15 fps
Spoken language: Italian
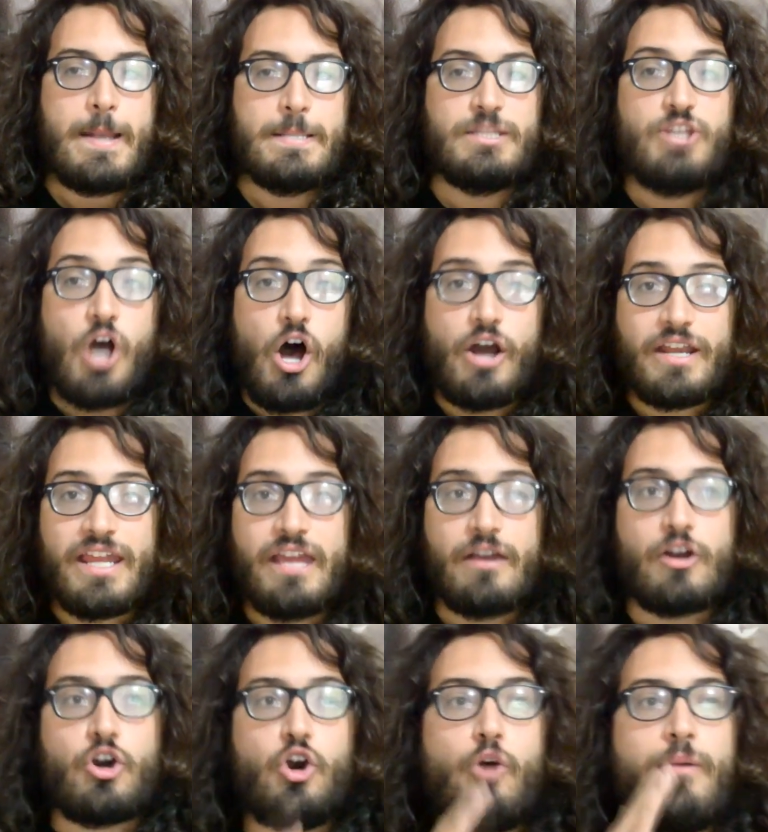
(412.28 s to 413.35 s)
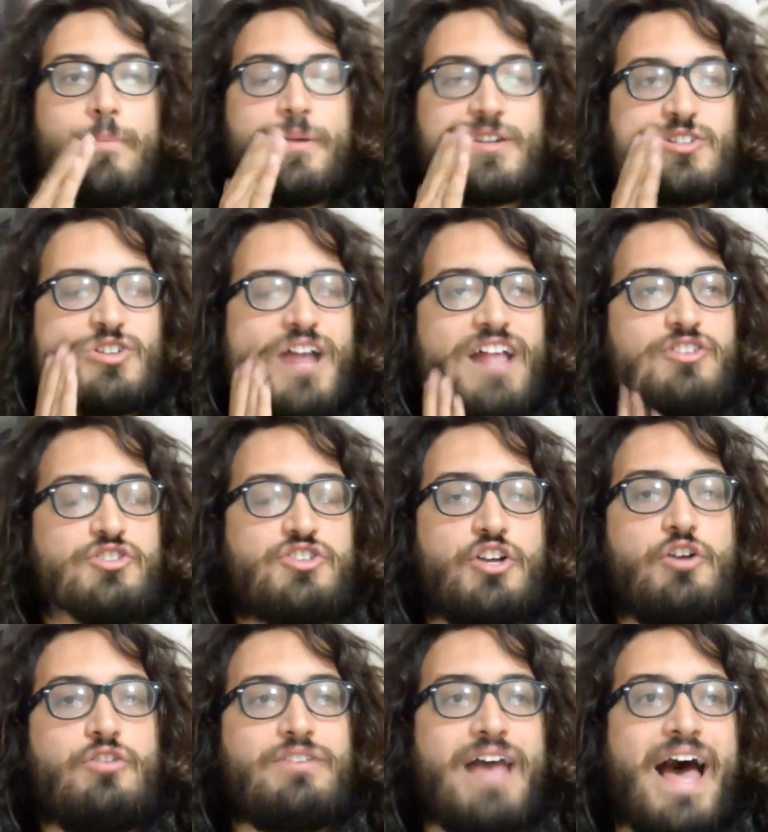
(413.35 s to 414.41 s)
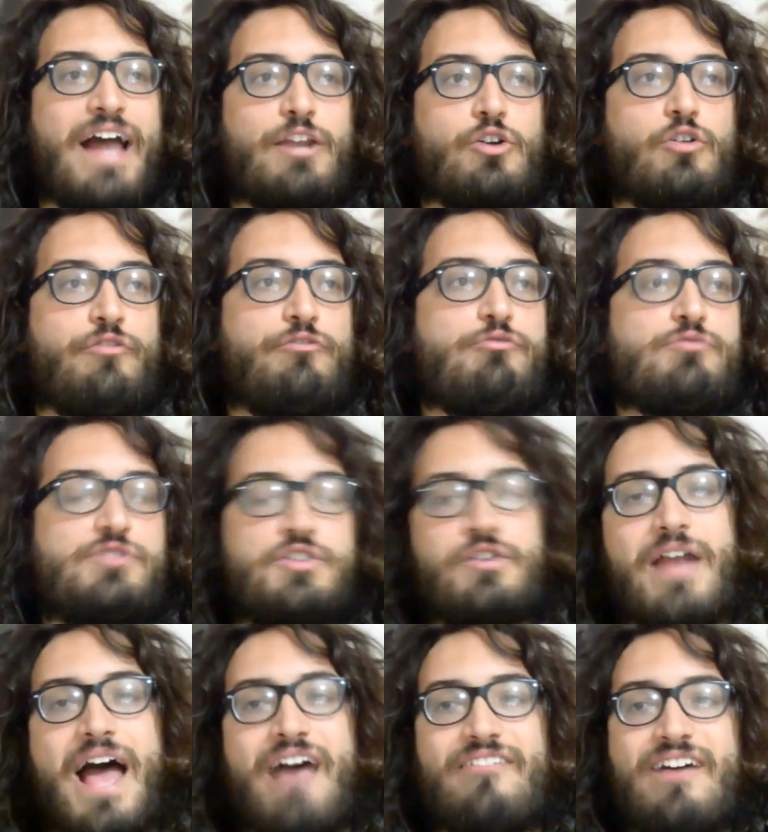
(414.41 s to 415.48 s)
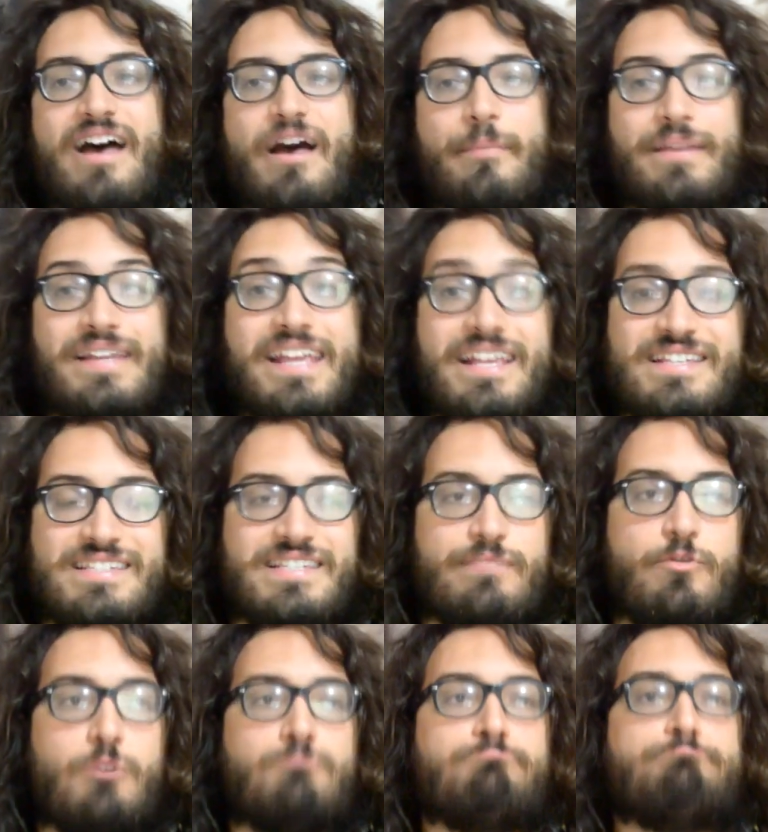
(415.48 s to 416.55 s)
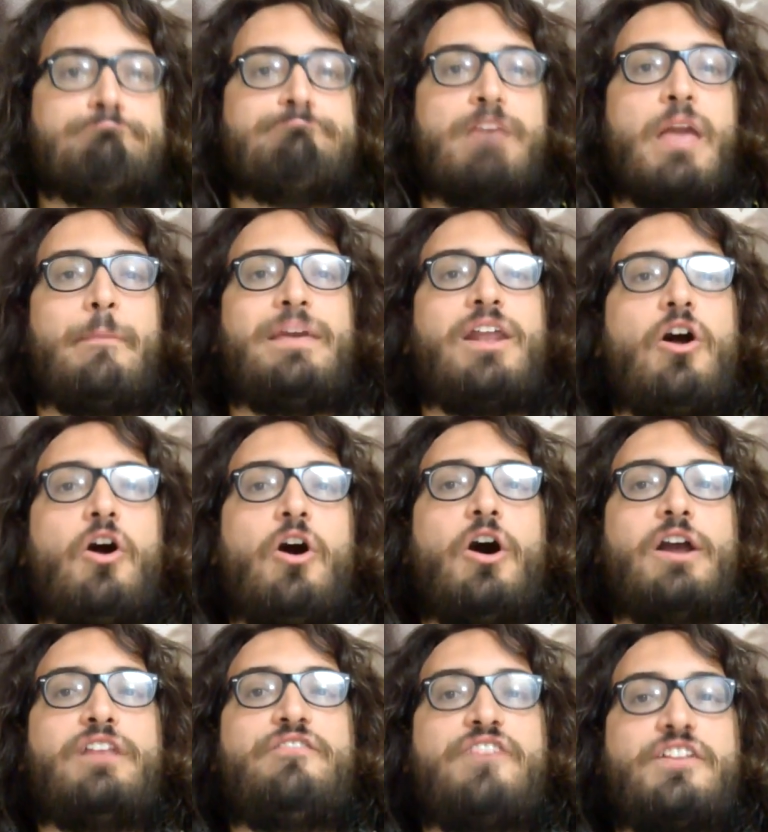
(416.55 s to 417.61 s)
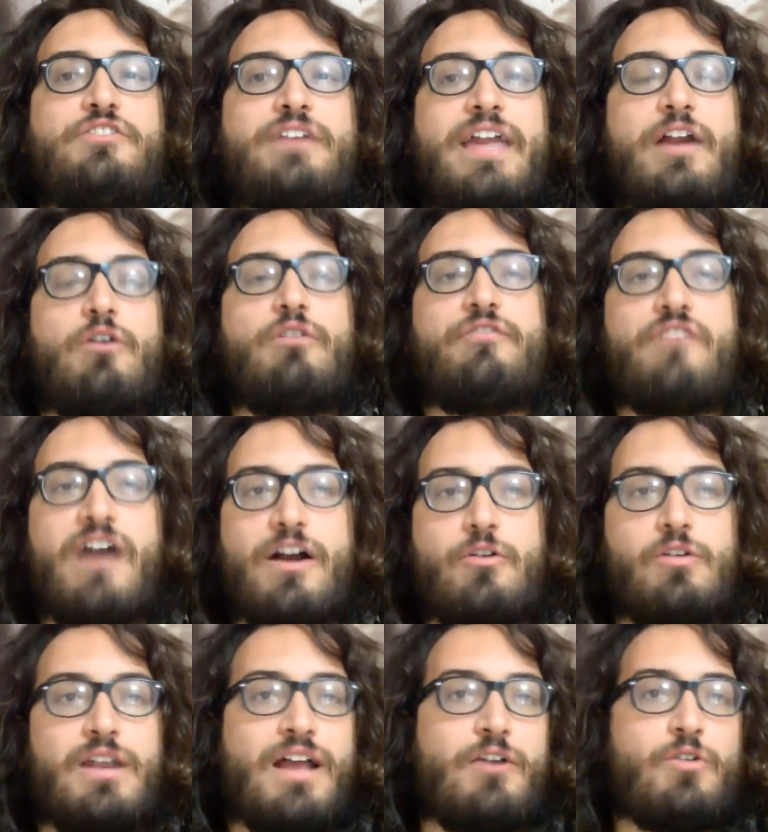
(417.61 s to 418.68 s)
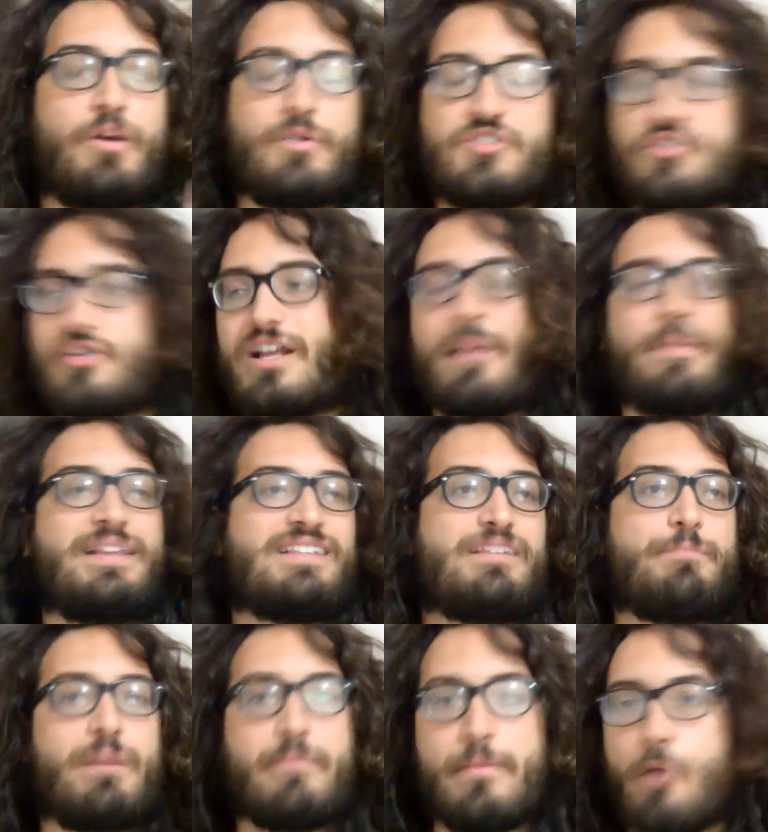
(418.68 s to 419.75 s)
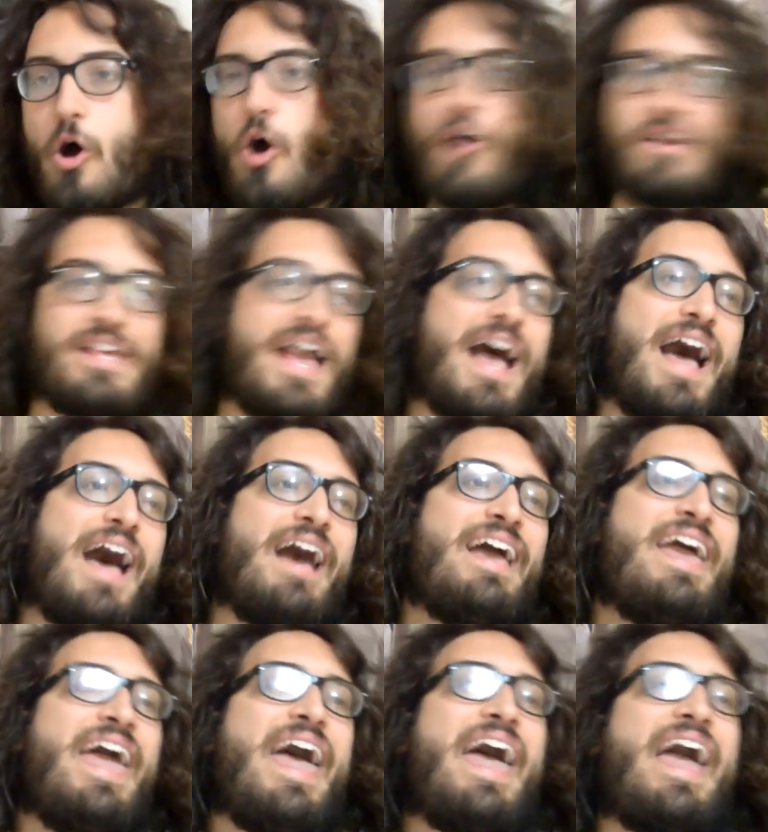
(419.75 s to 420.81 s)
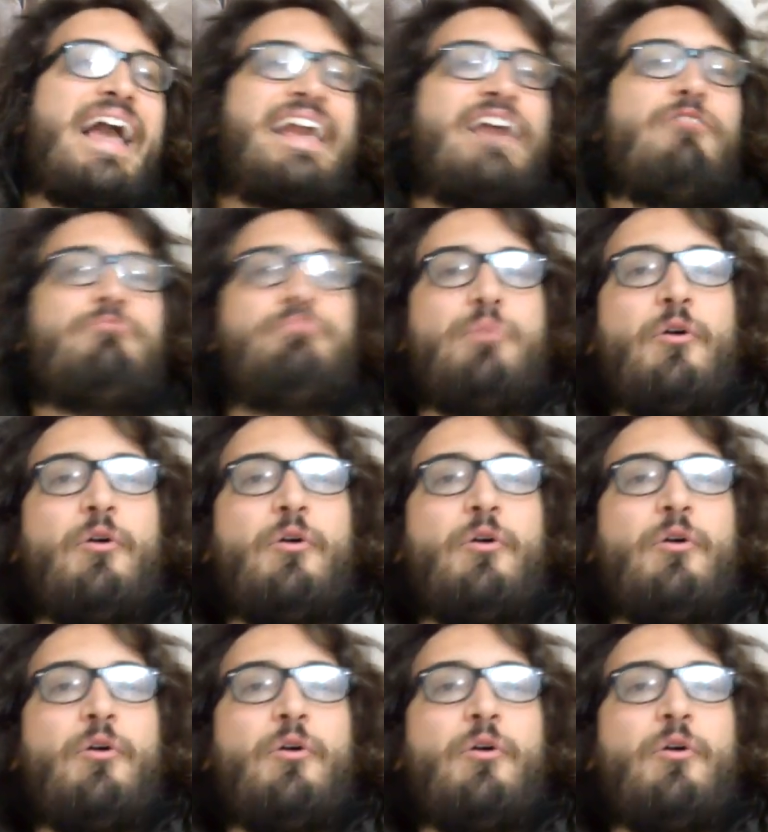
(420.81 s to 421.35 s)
Dory come personaggio secondario funzionava benissimo. Però il fatto che col fa, con, la, con la questione che perde sempre la memoria, eh, che è un